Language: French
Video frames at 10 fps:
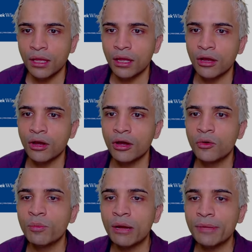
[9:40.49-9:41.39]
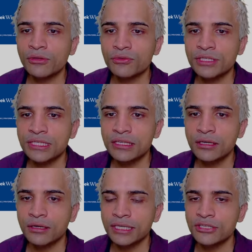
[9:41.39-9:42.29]
Euh, on pourra mettre aussi
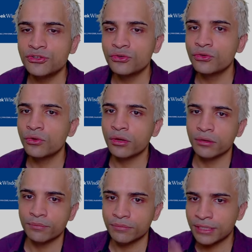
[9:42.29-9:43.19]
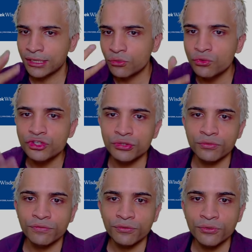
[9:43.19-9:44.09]
les yeux très rouges si on
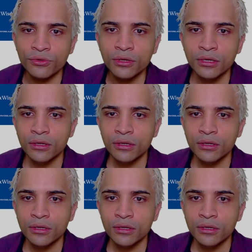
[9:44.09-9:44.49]
veut.